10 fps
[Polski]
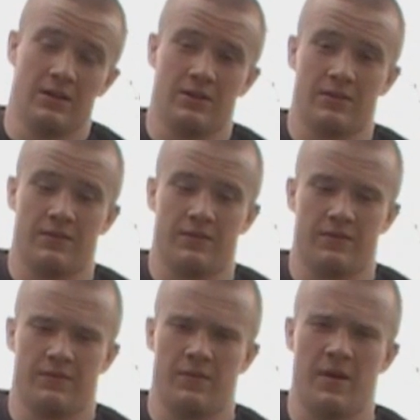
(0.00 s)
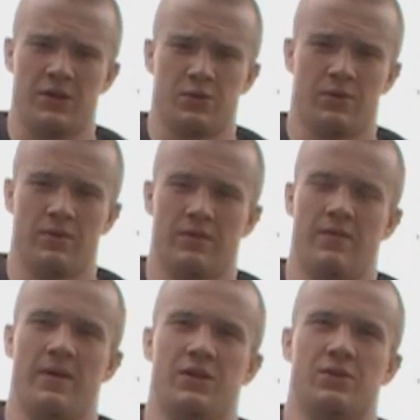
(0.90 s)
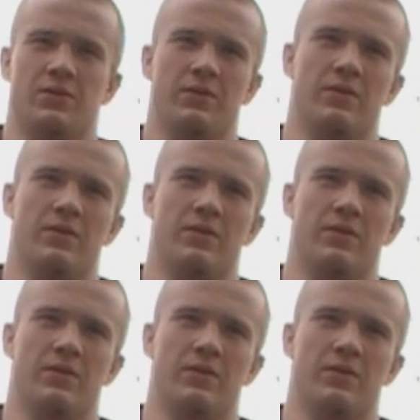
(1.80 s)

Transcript: No, wymęczył, wymęczył